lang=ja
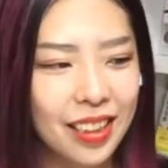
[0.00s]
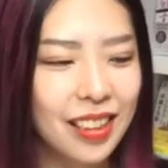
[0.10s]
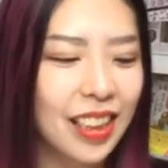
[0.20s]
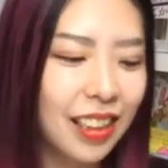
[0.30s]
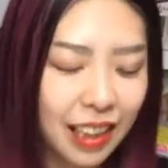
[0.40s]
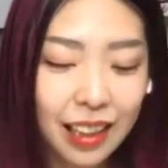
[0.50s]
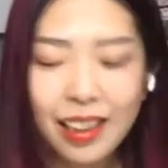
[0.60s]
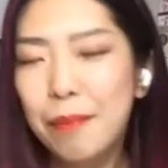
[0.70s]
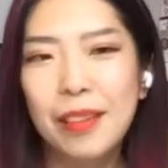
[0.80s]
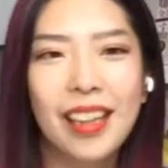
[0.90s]
月に
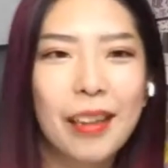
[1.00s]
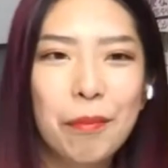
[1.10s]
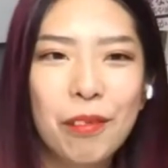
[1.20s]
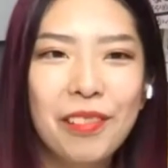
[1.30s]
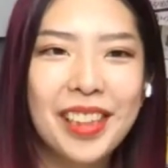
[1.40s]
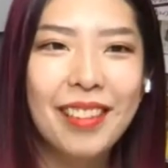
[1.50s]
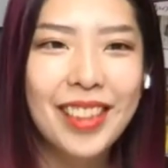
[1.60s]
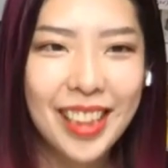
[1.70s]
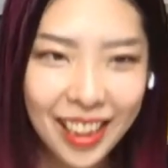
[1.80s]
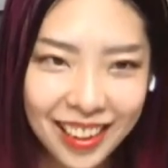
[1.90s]
何回も何回も講
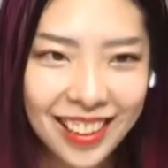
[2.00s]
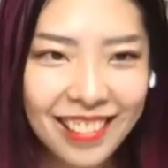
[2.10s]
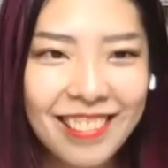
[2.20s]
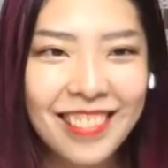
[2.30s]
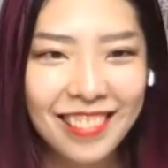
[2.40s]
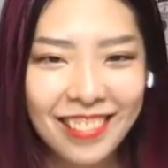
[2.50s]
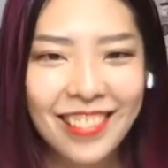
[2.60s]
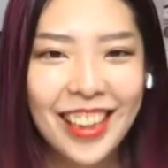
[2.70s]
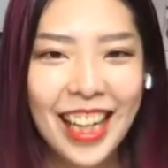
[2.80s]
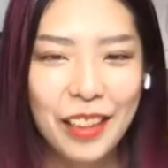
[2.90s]
座をしてっていうことを